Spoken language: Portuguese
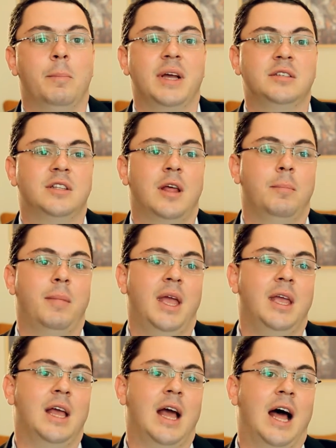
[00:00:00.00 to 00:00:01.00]
mas
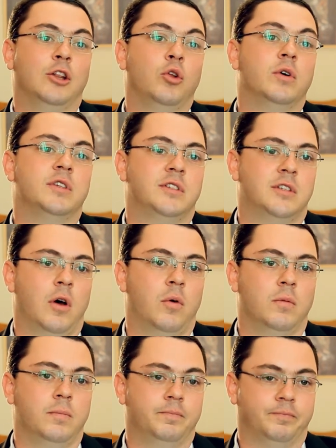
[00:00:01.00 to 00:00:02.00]
também a
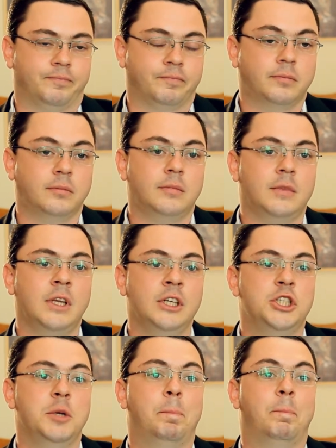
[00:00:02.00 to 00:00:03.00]
noção
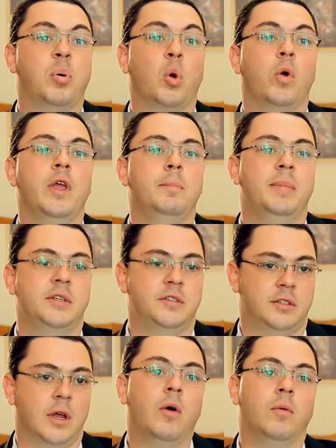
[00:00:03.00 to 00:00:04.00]
de
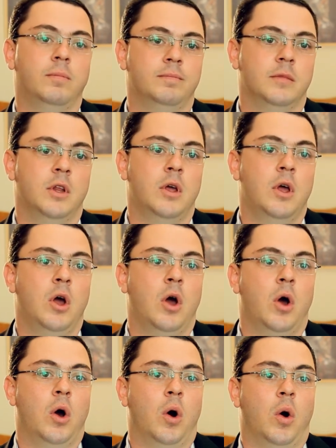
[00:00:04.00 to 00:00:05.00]
proibição
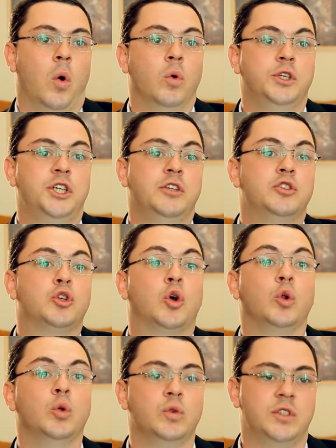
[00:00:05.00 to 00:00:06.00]
ou de
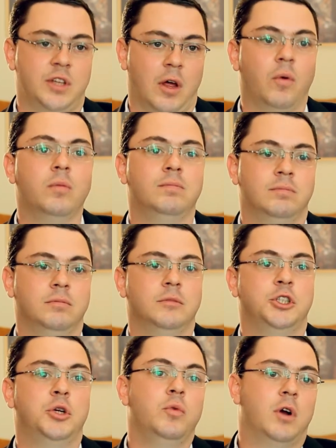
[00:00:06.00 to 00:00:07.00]
exclusão
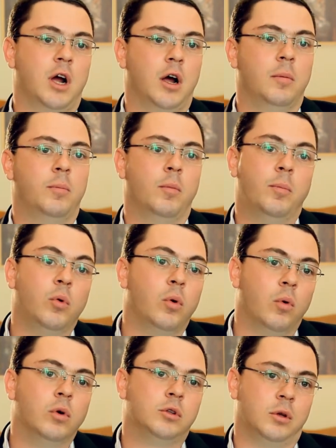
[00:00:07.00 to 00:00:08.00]
de um campo por
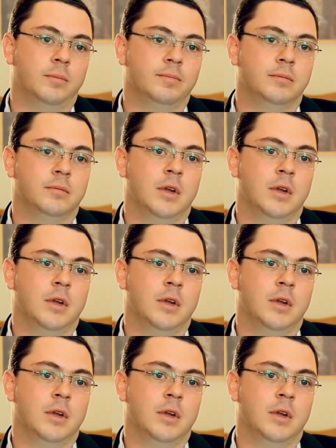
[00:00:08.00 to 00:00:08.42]
outro.